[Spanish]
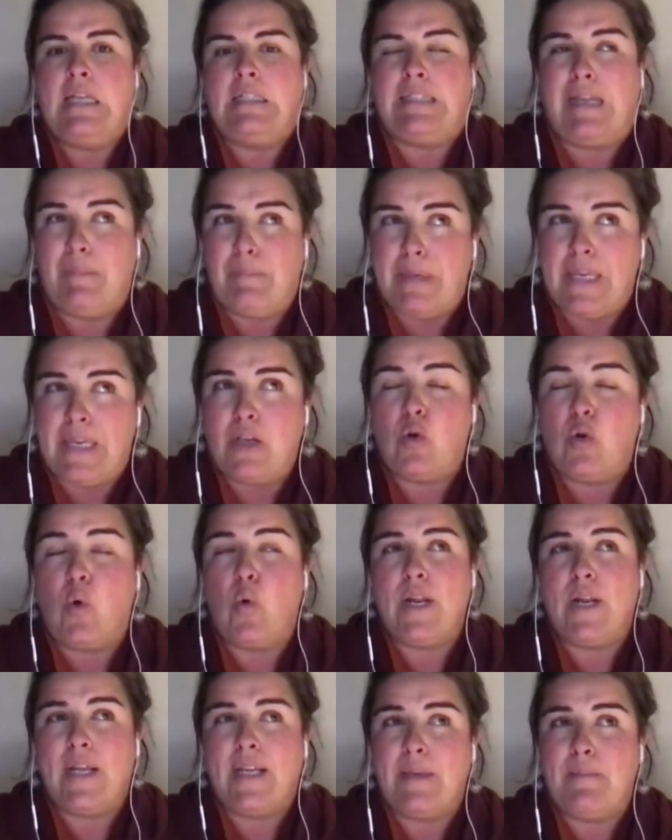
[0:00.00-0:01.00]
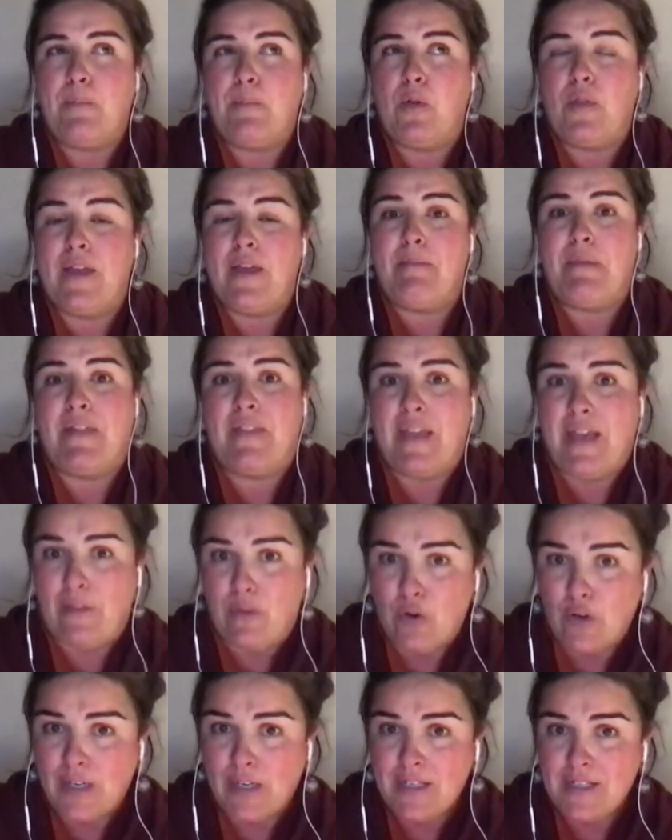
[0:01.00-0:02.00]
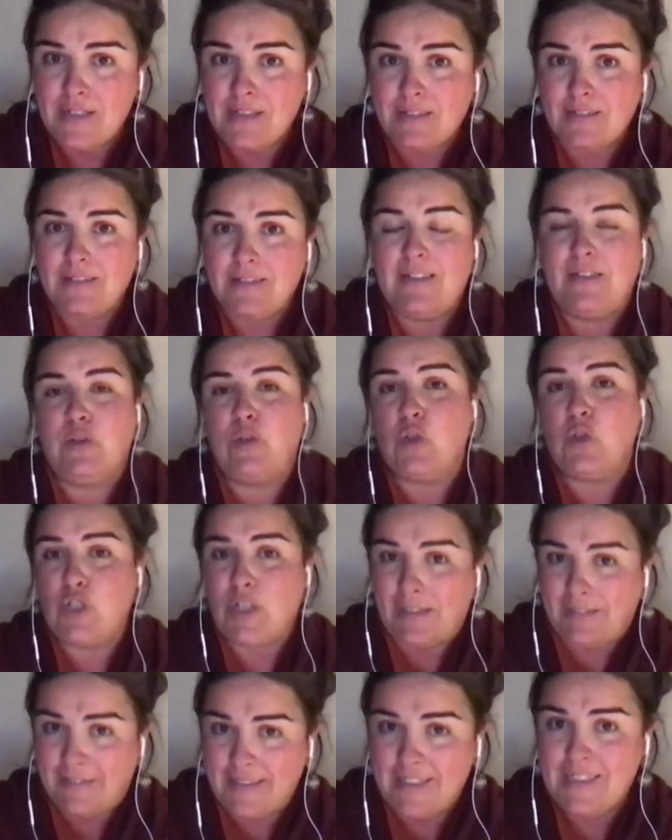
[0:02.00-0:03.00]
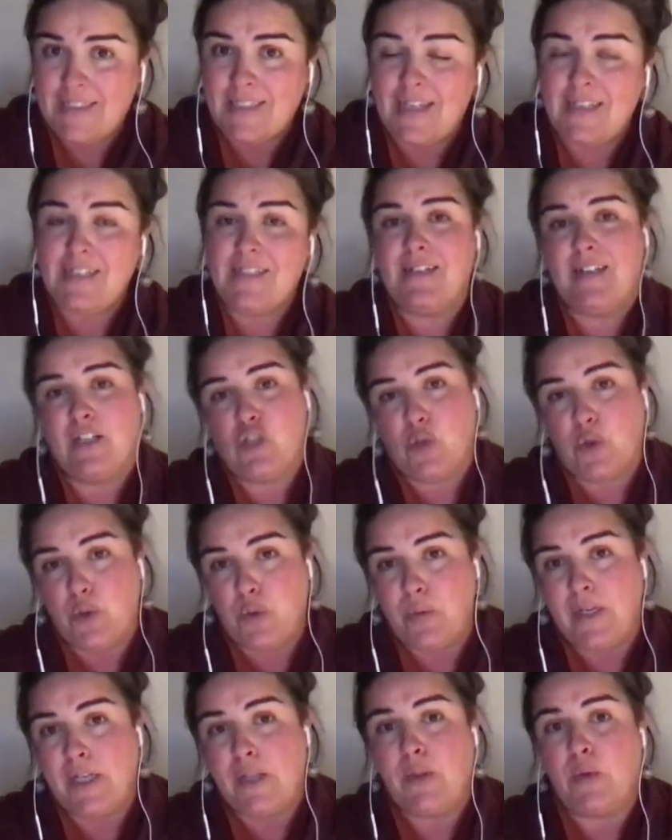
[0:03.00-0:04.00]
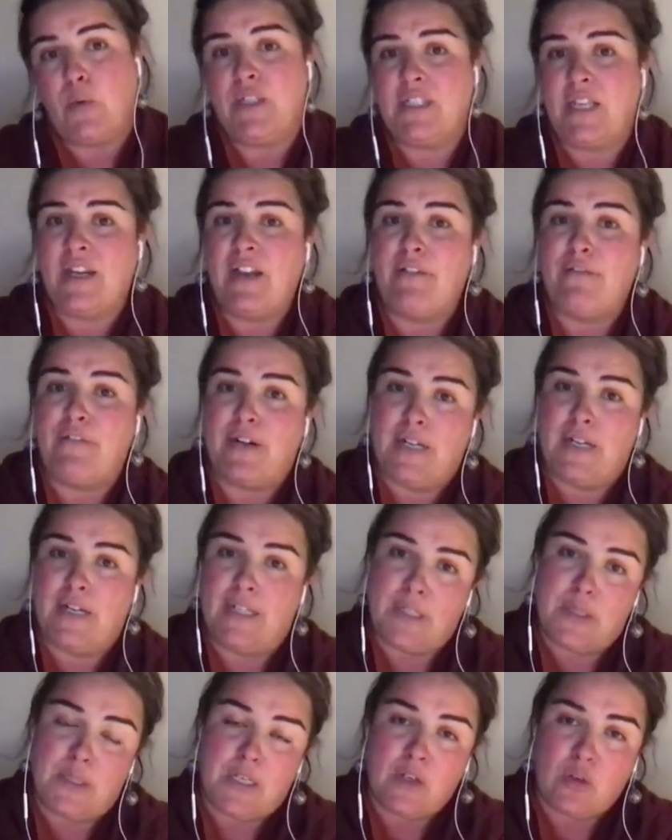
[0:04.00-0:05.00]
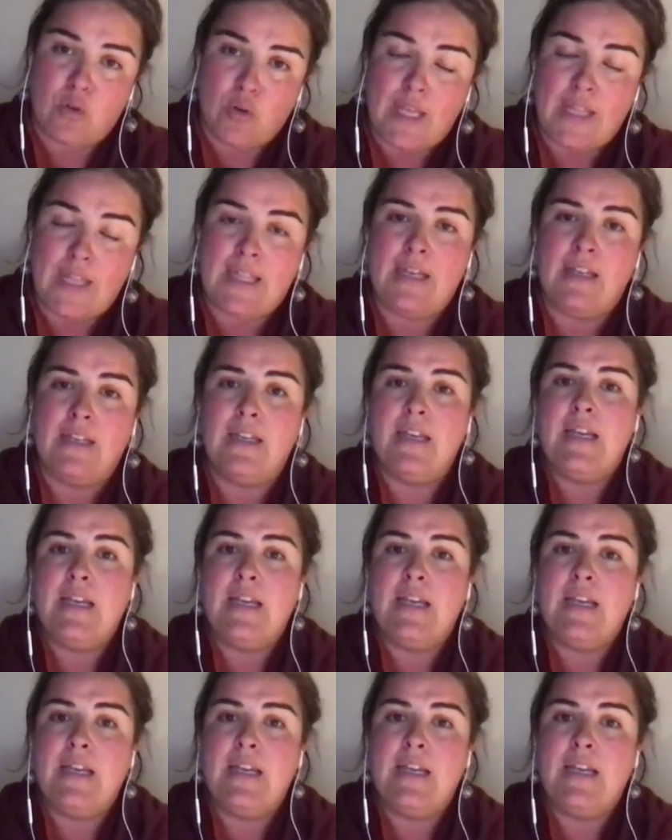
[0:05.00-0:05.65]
también con un equipo de mediadores, dos artistas, Nacho Zubelzu y Seila Fernández Arconada,